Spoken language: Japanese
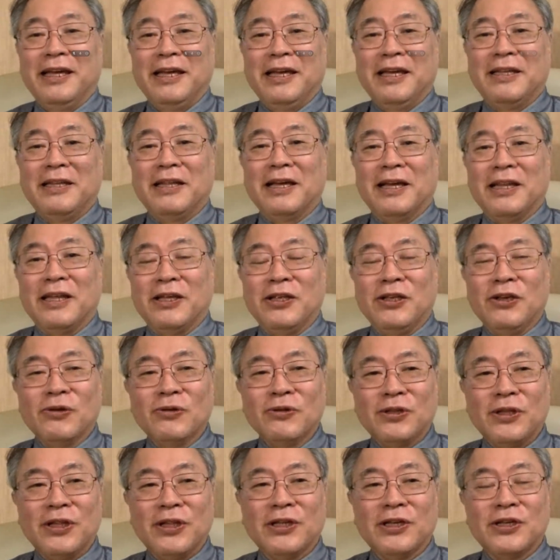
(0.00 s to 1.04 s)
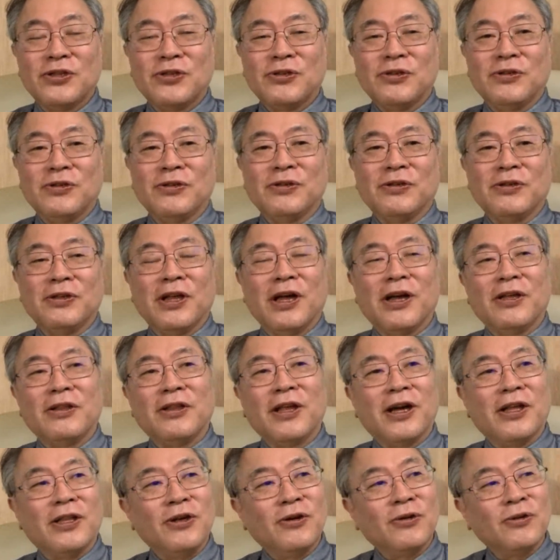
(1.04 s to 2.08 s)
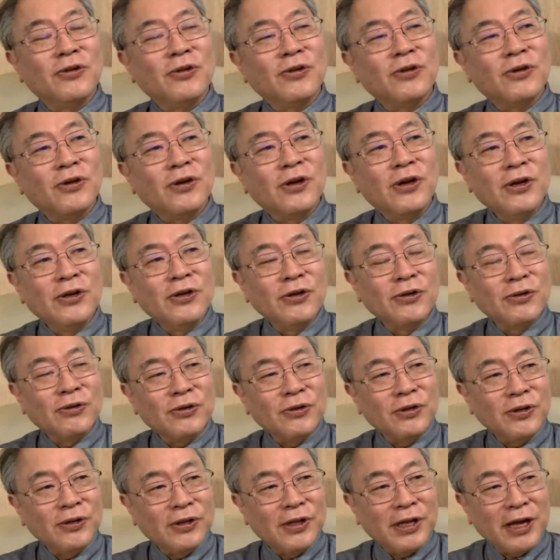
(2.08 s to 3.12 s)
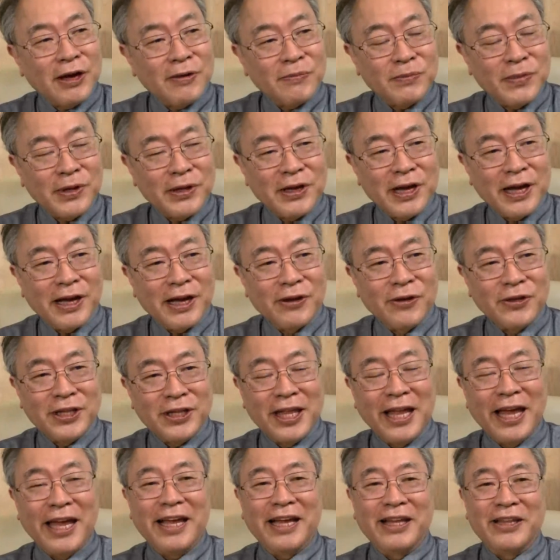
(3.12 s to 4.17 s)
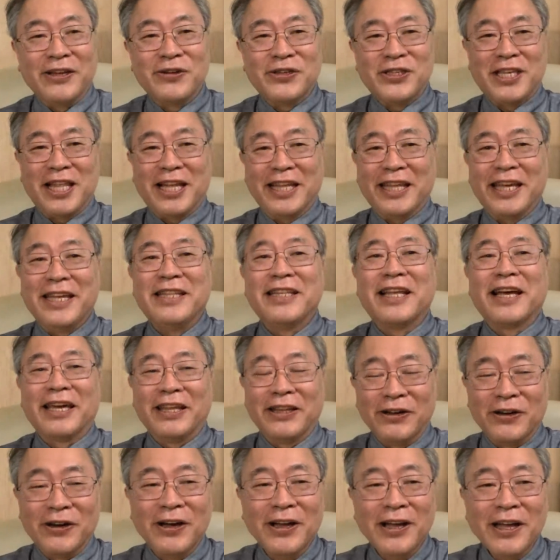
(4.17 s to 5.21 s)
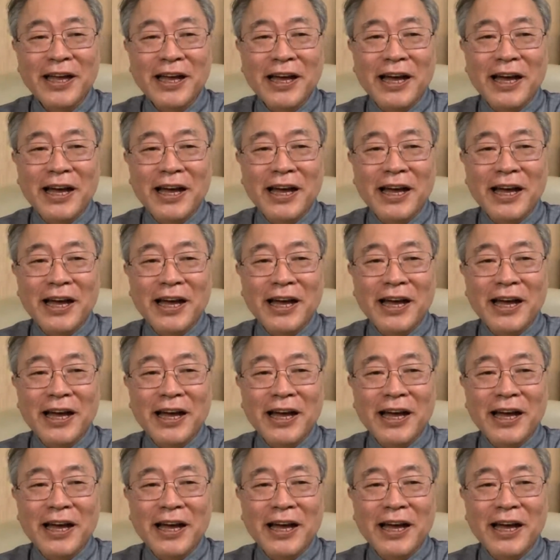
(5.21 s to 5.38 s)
だから日本ってのはな、だから日本の、日本であんまり通ってないからよく知らないんだけど、